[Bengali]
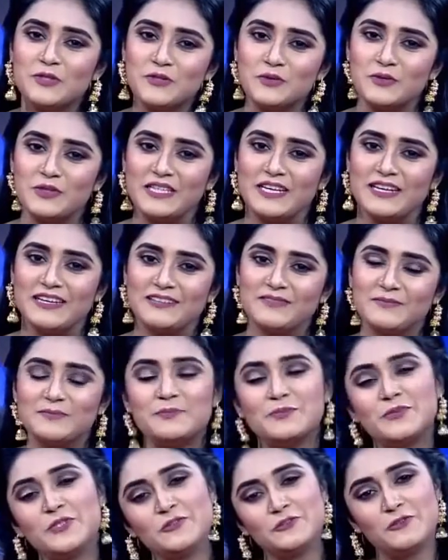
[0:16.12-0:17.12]
সন্ধ্যা
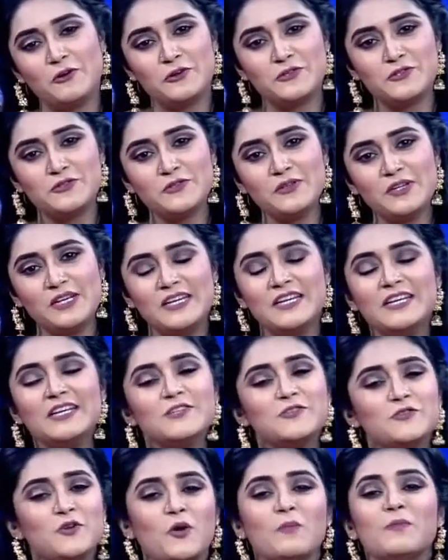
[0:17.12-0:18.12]
প্রিয় দর্শক
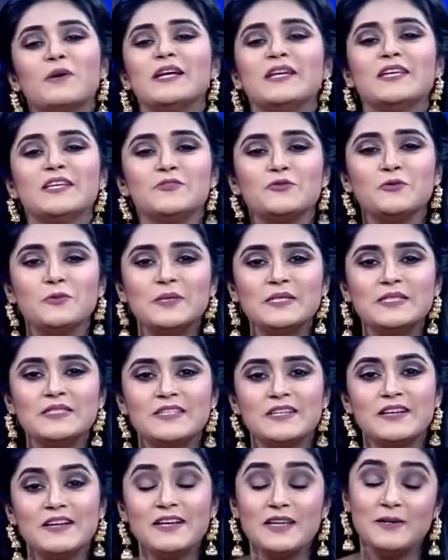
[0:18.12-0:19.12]
সবাইকে
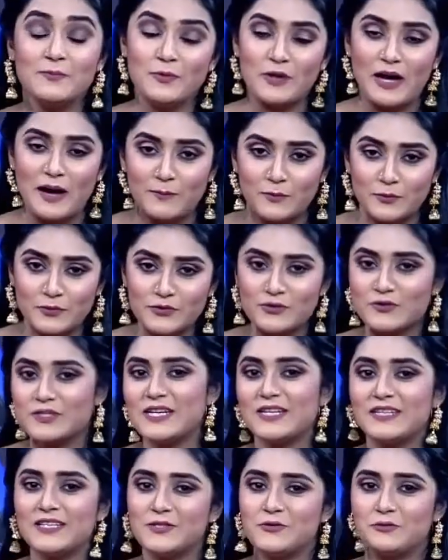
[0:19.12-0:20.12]
শুভেচ্ছা এবং আমন্ত্রণ
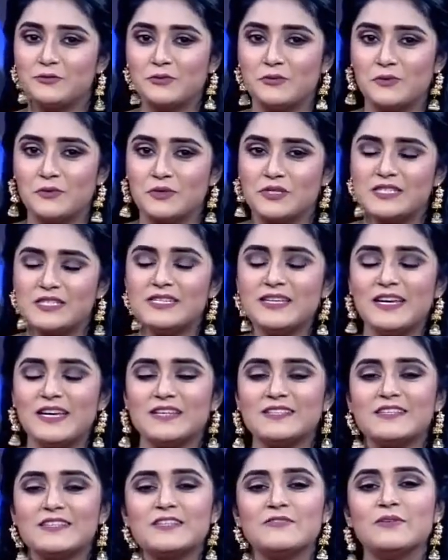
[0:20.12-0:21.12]
জানিয়ে শুরু করছি
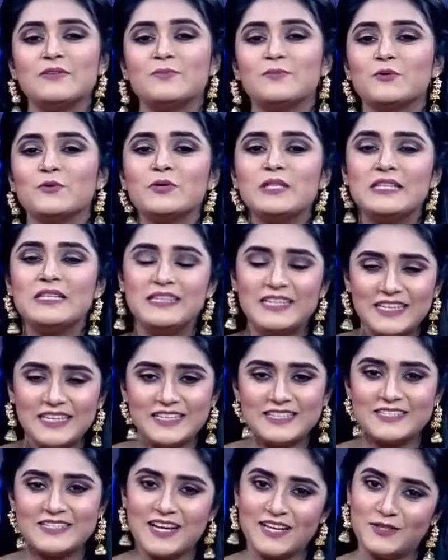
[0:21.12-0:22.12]
এসএটিভির
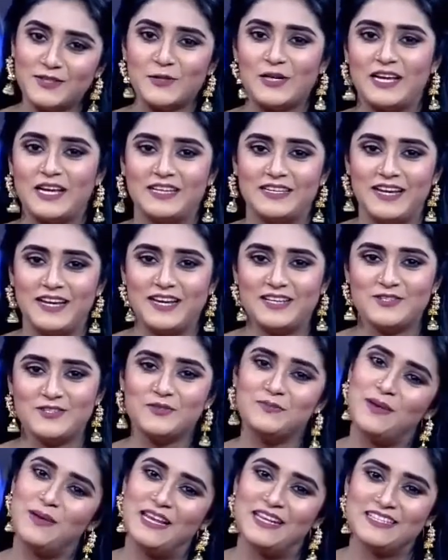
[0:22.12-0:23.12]
প্রতিদিনের সান্ধ্যকালীন
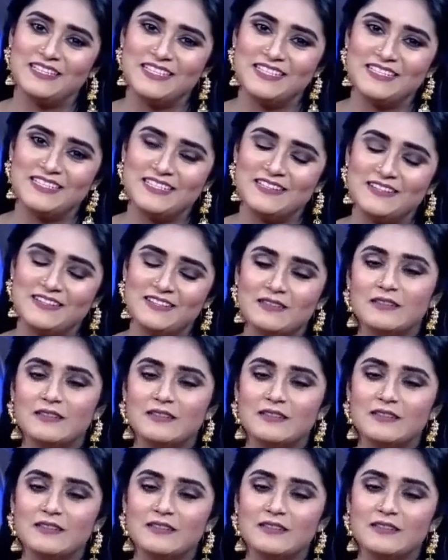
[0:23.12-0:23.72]
আয়োজন বেলা শেষে